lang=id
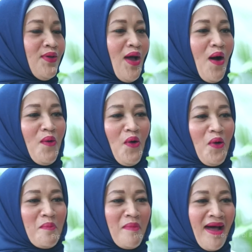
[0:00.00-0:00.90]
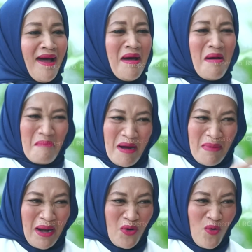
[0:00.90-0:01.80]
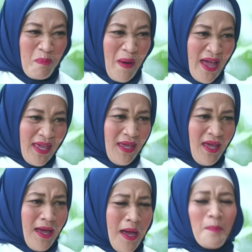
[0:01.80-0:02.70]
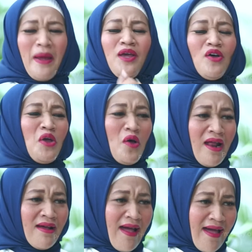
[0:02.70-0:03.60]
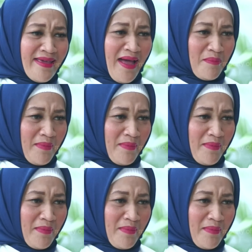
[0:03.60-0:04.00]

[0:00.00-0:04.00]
Ya Allah mak, mama lupa ih. Pak ikutnya orang kaya